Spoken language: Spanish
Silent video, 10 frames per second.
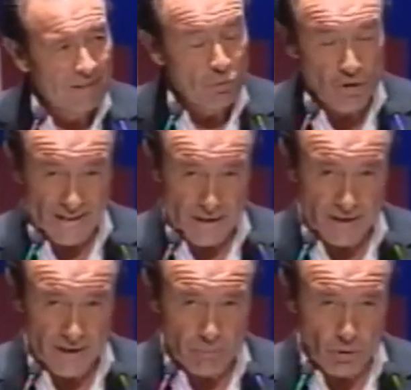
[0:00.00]
Muchas
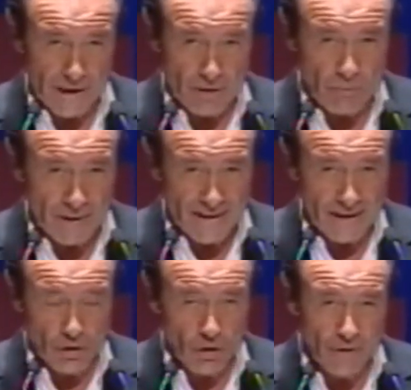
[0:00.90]
gracias por
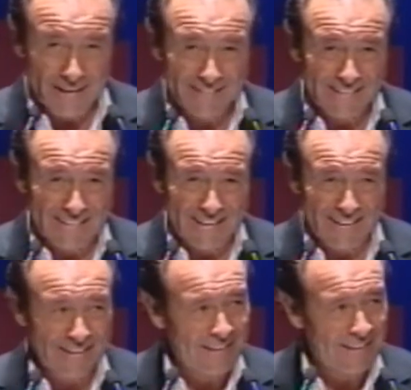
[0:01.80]
acompañarnos esta
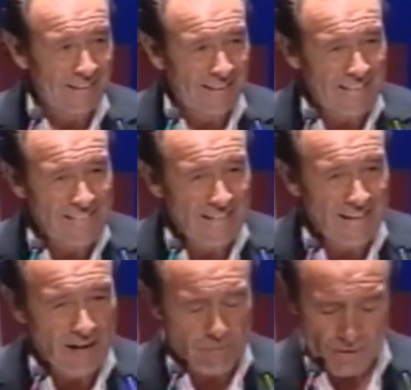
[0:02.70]
tarde y
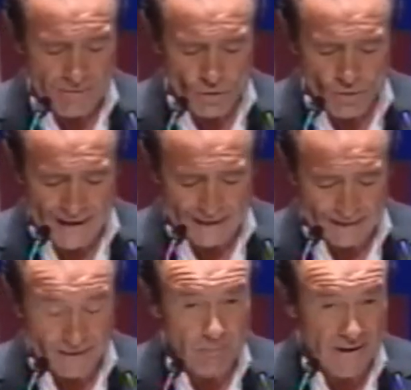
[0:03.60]
quisiera, en primer
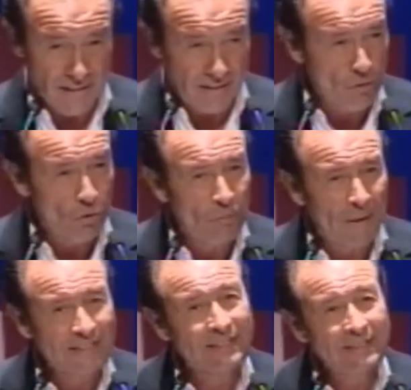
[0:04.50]
lugar, pedir
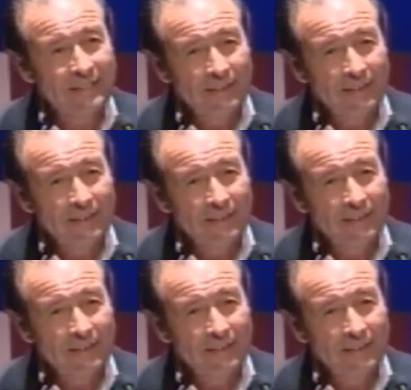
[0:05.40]
disculpas